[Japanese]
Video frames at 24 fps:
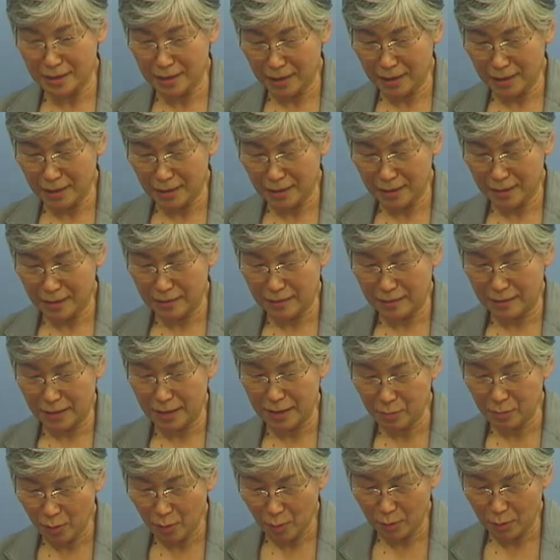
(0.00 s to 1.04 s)
のことについ
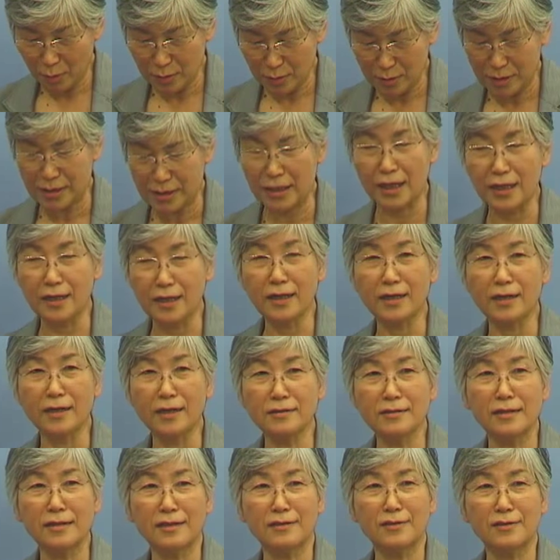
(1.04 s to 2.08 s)
て何も
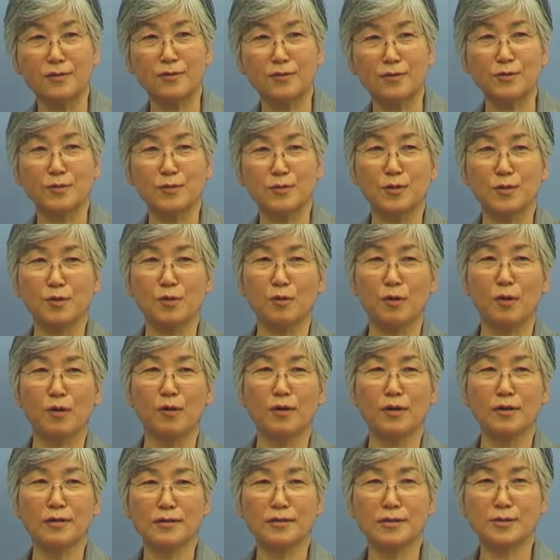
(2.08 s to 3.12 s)
知らなかったと
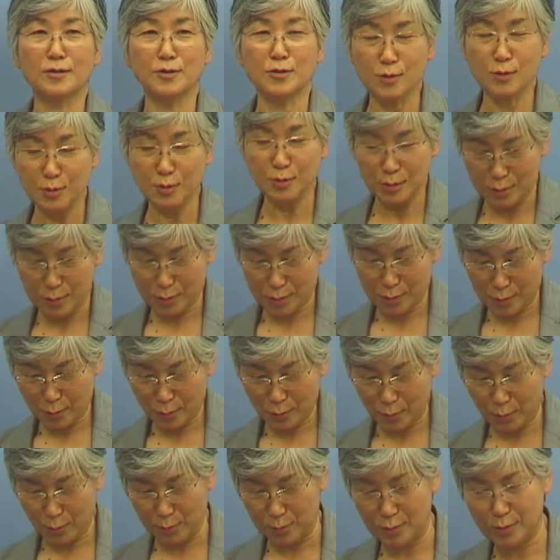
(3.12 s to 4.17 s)
いうことをつ
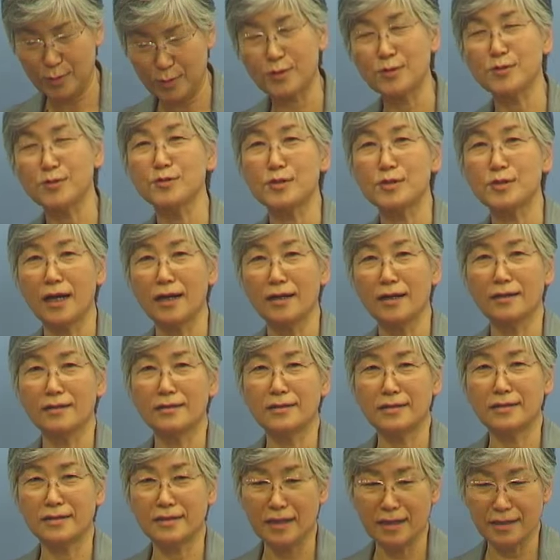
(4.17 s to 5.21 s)
くづくこう
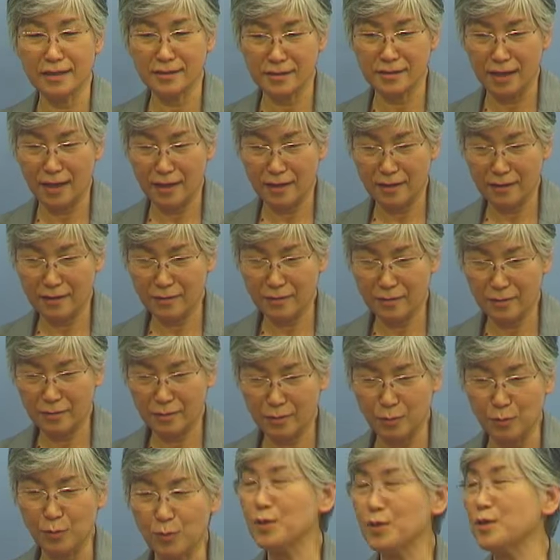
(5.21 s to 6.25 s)
痛感いた
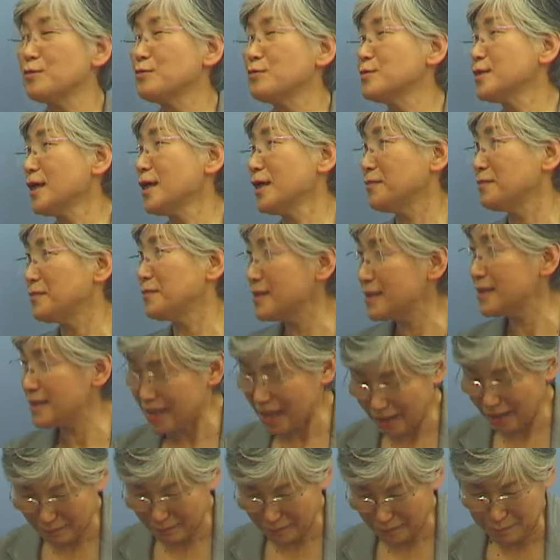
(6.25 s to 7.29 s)
したところで
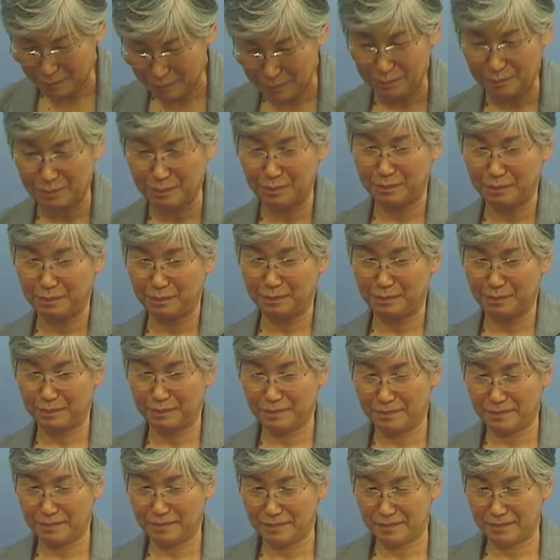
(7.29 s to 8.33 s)
ございました。
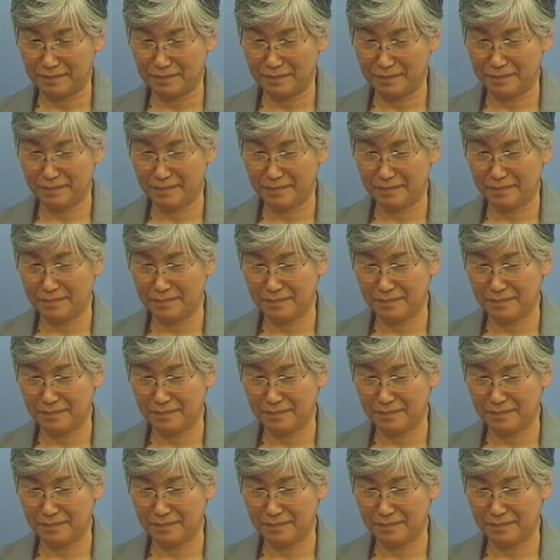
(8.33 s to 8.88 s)
そうですか